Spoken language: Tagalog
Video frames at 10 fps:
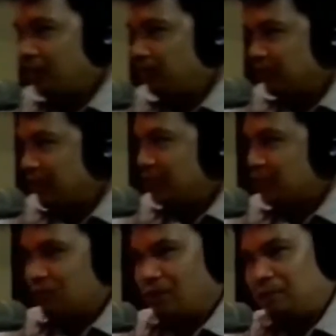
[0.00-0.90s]

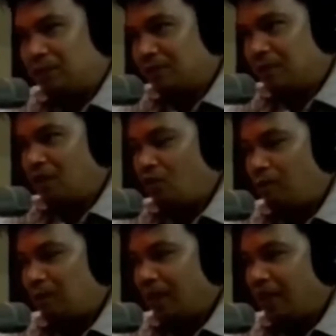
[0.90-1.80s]
hypertension, wala pa naman mga
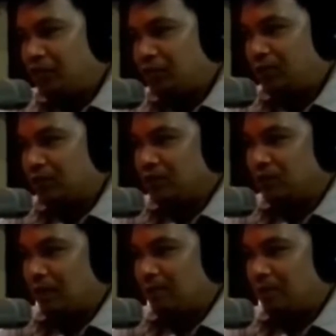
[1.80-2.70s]
complications,
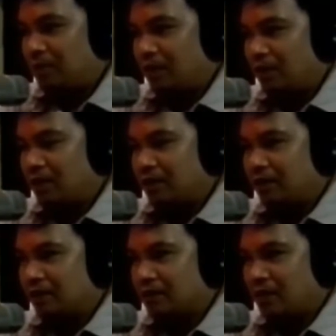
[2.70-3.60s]
wala pang mga
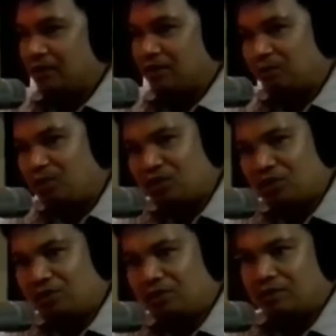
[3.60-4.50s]
sakit sa
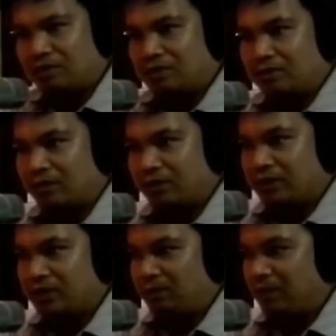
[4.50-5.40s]
puso, Ayun.
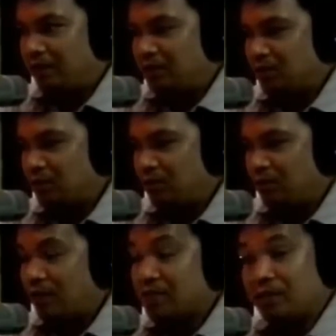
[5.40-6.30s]
or hindi pa na-stroke,
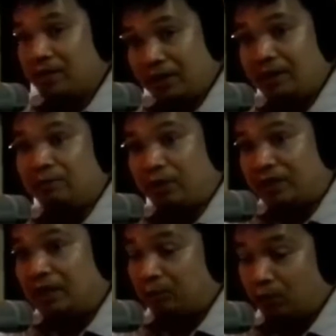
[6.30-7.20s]
once a day,
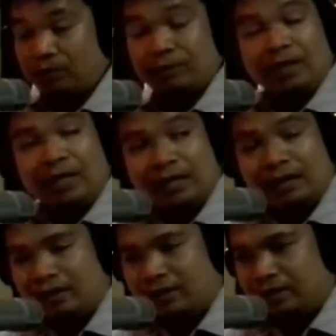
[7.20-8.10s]
pwede na Pwede po. na siya.
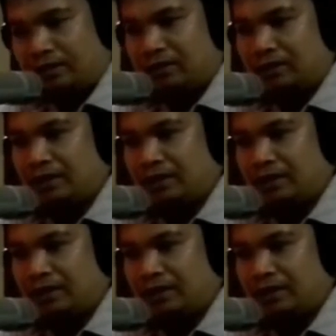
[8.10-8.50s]
Oo.